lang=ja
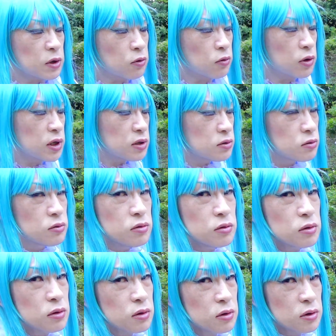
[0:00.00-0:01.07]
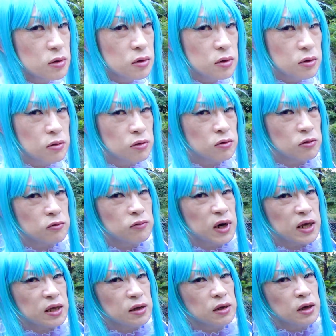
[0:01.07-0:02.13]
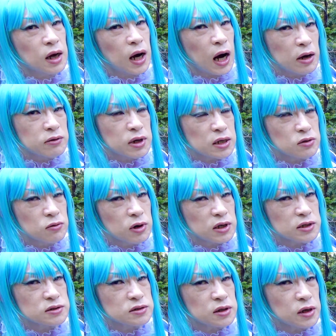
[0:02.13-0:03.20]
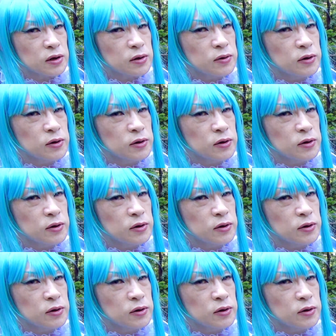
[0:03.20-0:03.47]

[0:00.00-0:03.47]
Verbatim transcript: これとこのワイン合うかどうかですね